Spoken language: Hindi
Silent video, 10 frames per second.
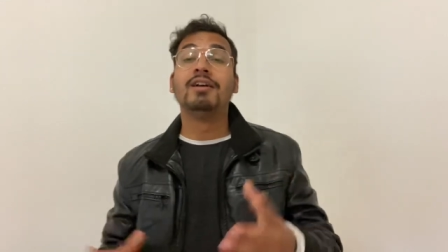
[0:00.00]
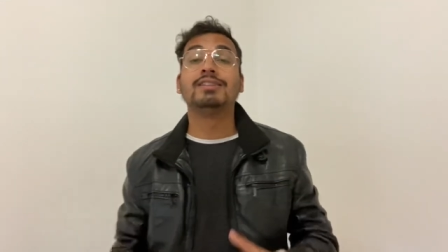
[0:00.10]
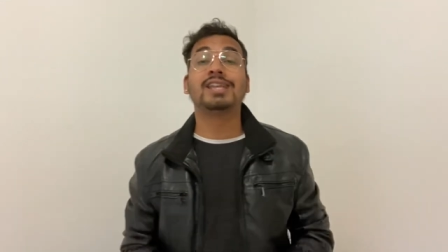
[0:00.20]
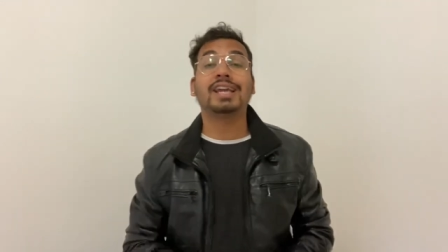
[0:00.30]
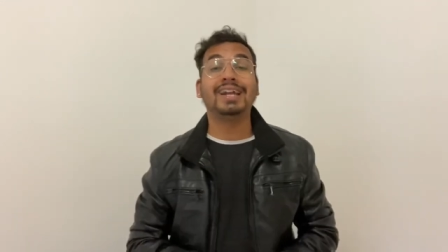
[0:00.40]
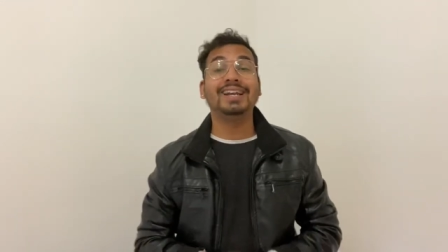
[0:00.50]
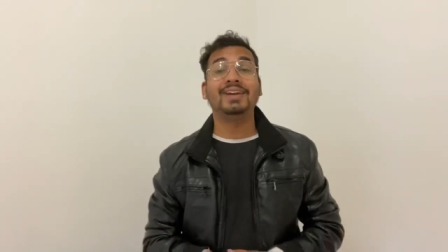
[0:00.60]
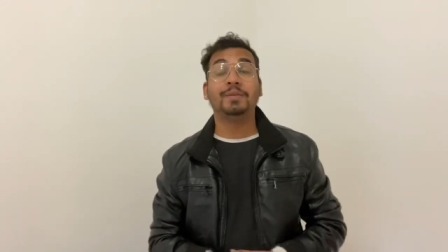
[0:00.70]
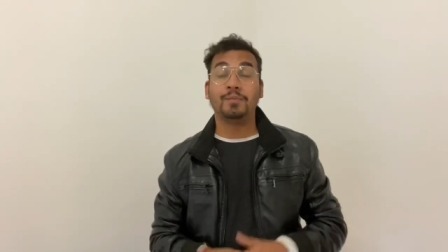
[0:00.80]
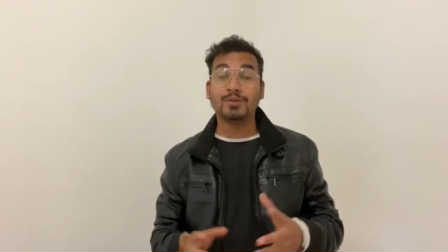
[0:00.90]

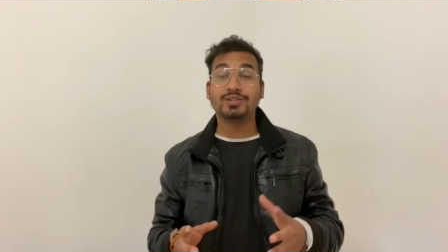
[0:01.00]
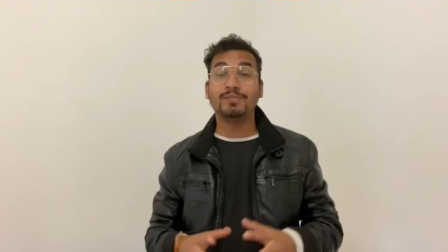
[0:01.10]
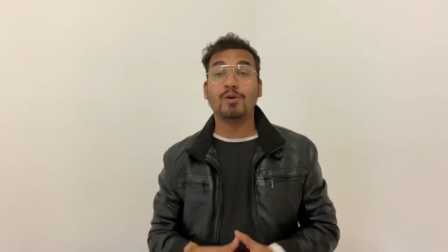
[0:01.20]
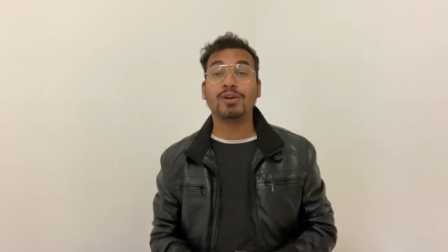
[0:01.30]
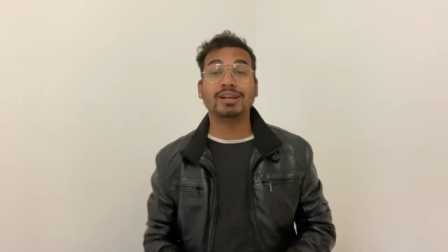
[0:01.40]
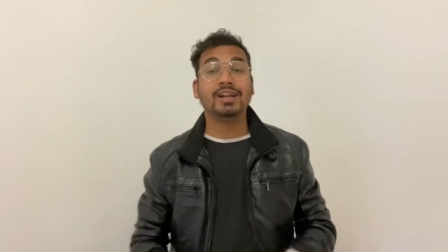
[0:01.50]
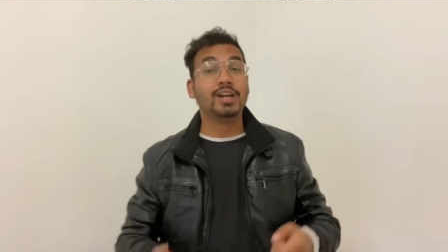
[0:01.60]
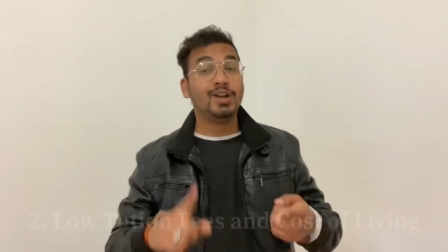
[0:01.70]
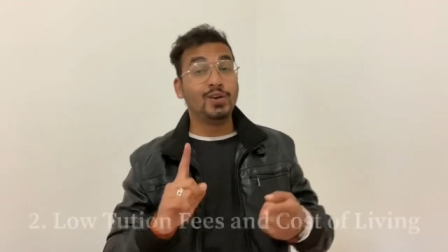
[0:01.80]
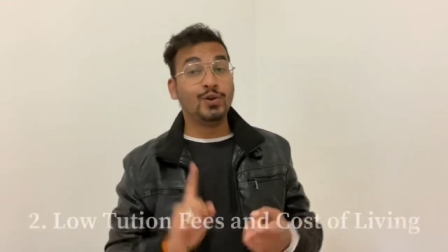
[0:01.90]
सेकेंड मोस्ट
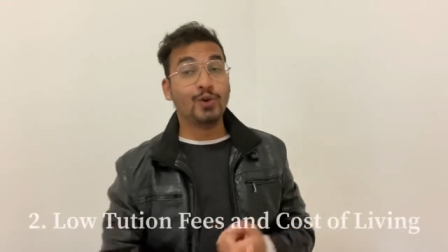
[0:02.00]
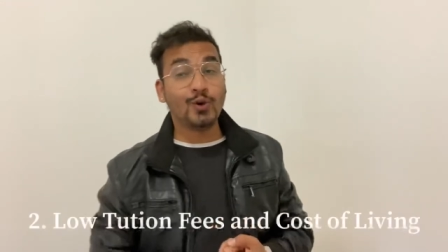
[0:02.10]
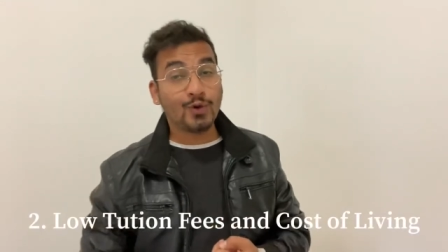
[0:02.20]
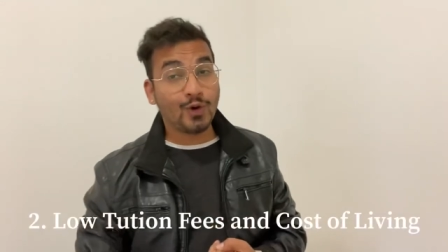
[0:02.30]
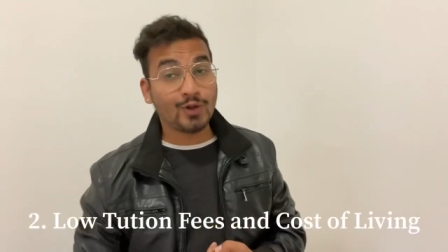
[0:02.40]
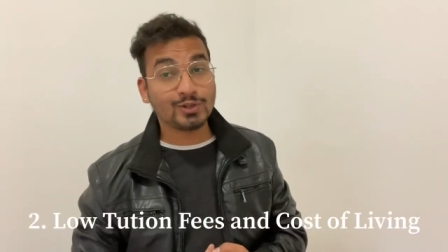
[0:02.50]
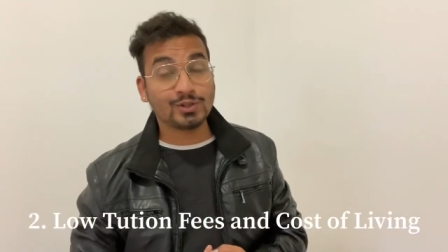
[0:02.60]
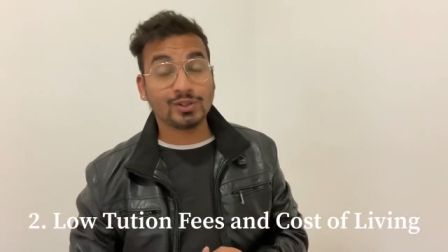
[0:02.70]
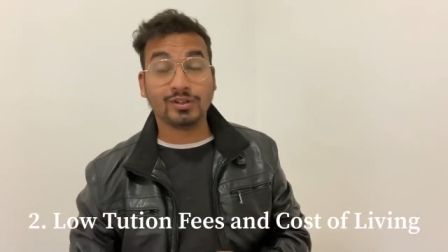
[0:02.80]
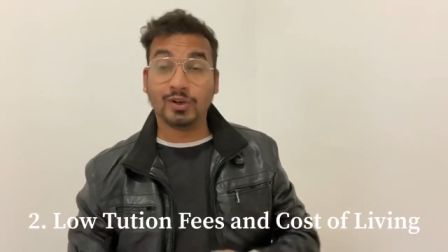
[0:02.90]
इंपॉर्टेंट लो कॉस्ट